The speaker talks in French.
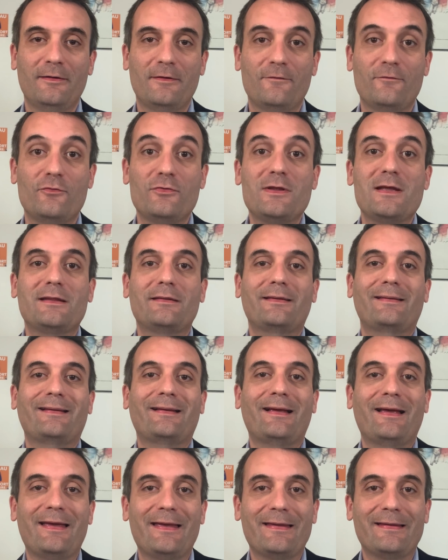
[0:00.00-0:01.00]
Venez
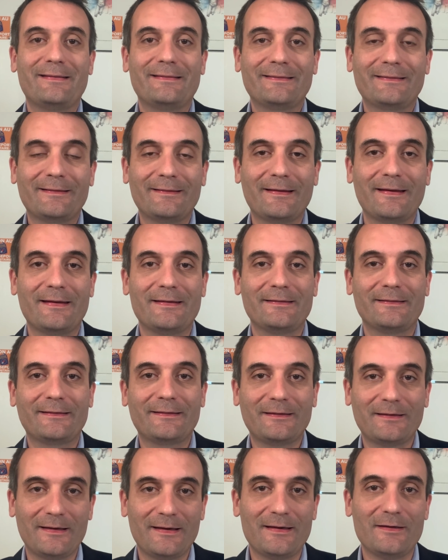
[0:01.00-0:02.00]
très très
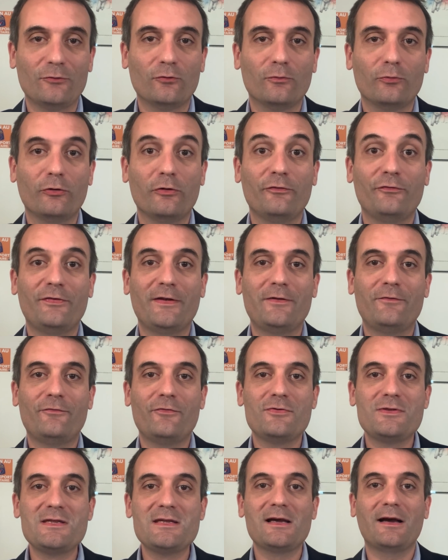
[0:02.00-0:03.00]
très nombreux, faites
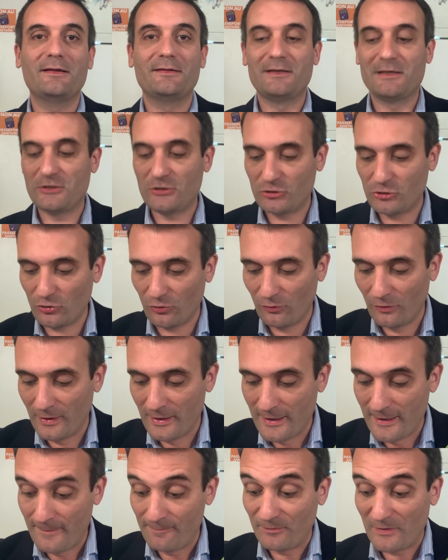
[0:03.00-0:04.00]
venir des gens.
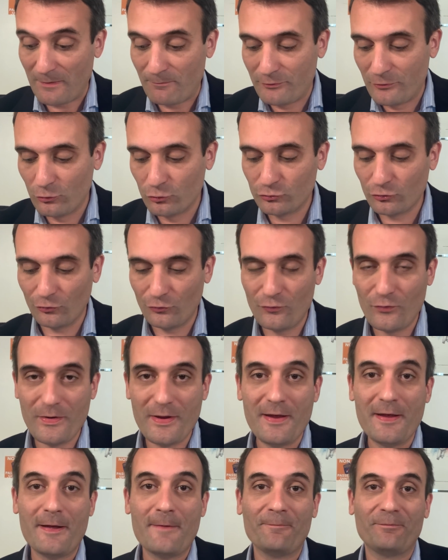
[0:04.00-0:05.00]
Et puis
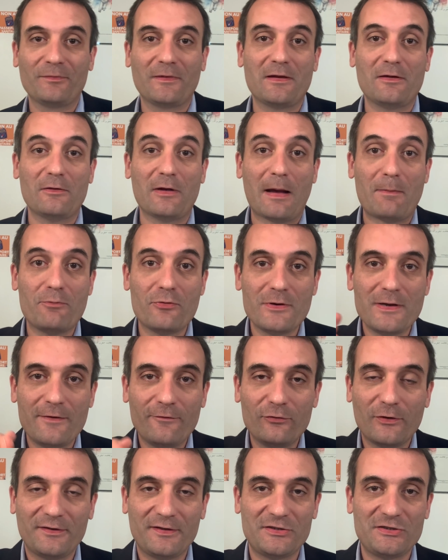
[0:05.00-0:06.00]
aujourd'hui,
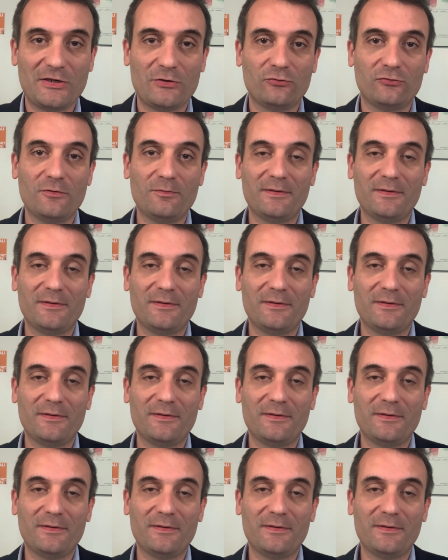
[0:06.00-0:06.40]
abonnez-vous à cette chaîne YouTube